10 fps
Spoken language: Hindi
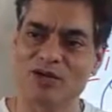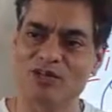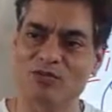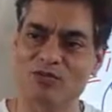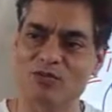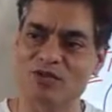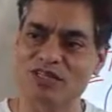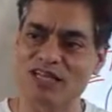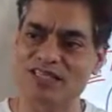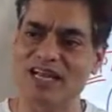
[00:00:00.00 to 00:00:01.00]
बोले तो
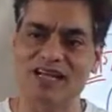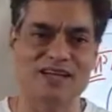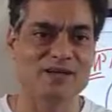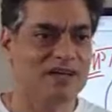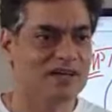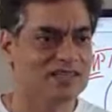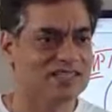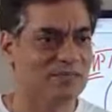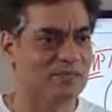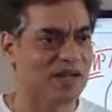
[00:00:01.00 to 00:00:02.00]
मूर्खता है साला
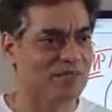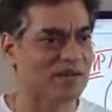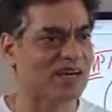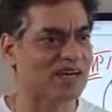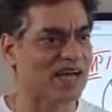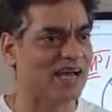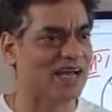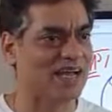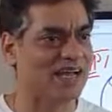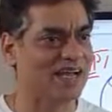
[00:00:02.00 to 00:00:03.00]
जब प्रेम ही करना
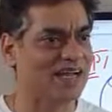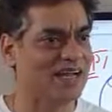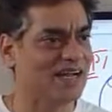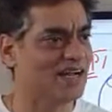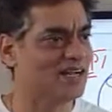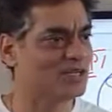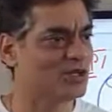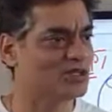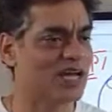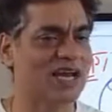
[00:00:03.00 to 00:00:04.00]
है
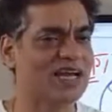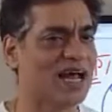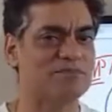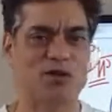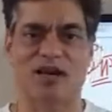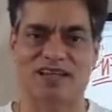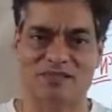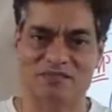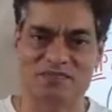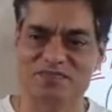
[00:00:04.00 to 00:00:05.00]
तो साला नाप तोल
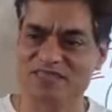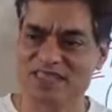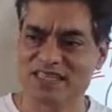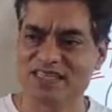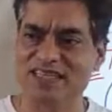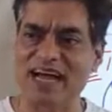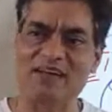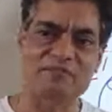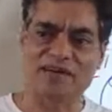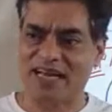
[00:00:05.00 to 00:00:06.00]
खत्म
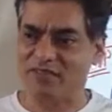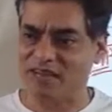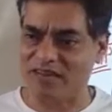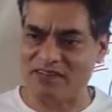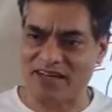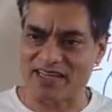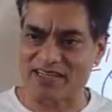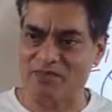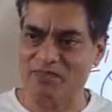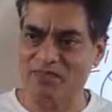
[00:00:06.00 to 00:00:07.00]
टाइम बे टाइम का लफड़ा
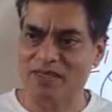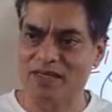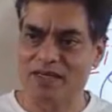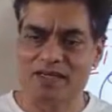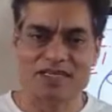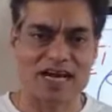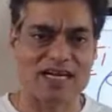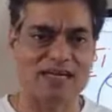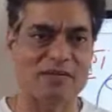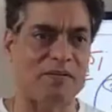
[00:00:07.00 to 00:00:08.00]
खत्म
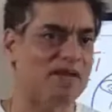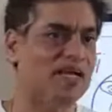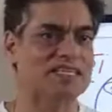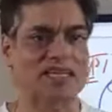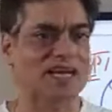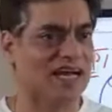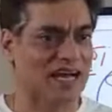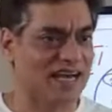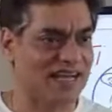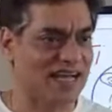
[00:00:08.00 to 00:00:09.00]
यानी जब एप्लीकेशन ही
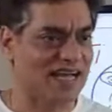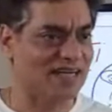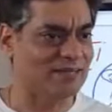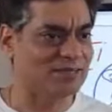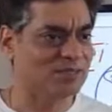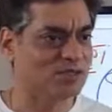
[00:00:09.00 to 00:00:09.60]
डगानी है